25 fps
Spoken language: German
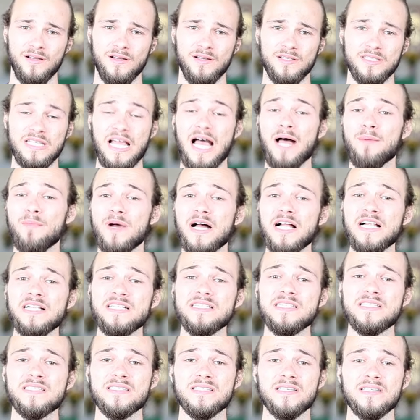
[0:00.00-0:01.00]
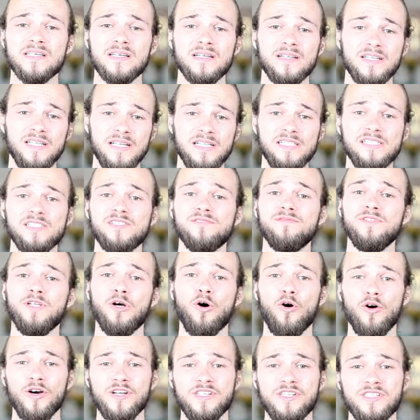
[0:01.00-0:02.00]
Damals gilt wie
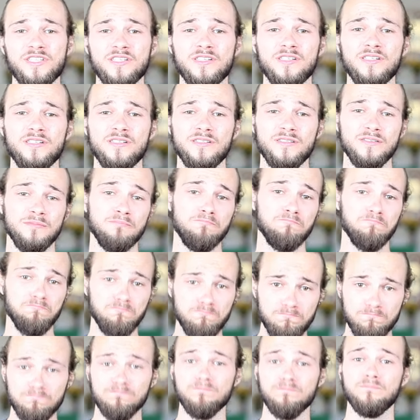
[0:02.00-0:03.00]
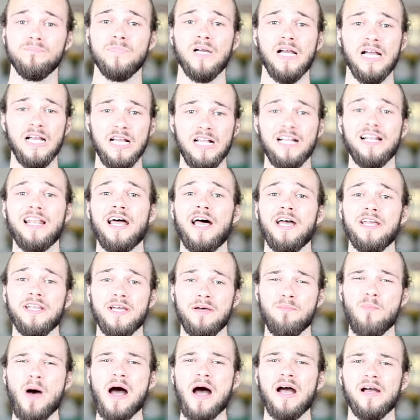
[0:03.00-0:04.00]
heute,
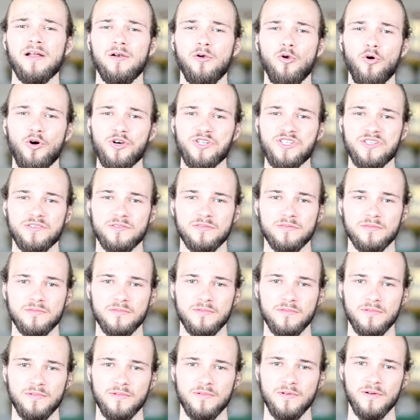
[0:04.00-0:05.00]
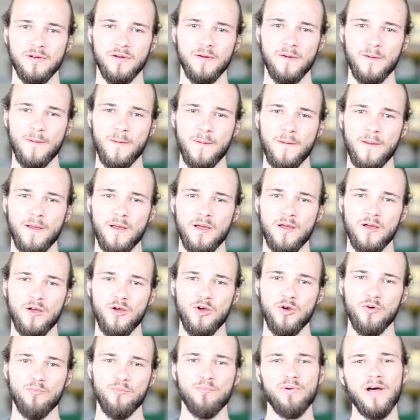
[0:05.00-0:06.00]
Kleider machen Leute.
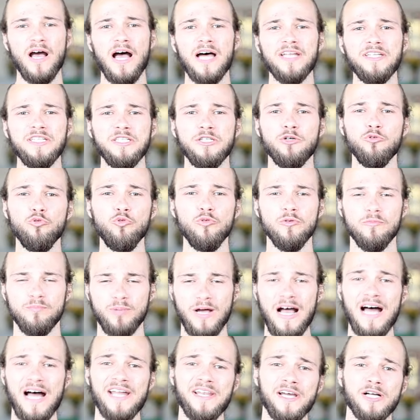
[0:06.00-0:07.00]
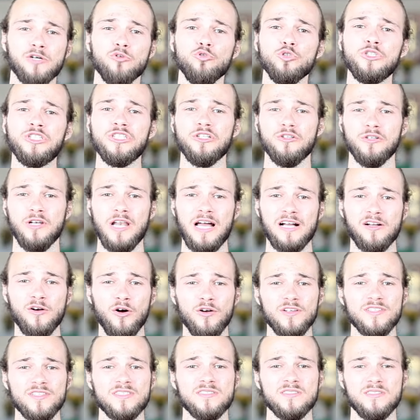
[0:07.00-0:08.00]
Prada Gucci und
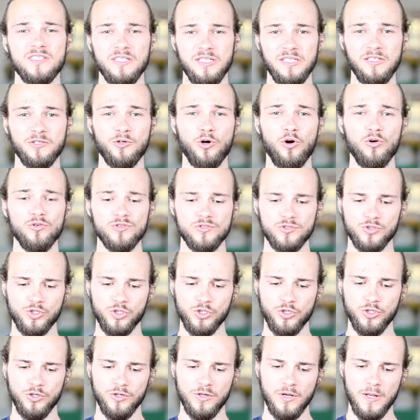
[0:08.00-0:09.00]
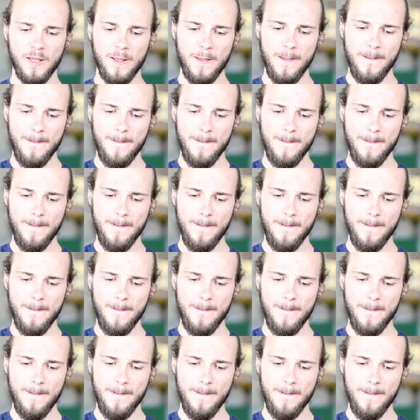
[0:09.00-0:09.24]
Lacoste singen Crow so schön.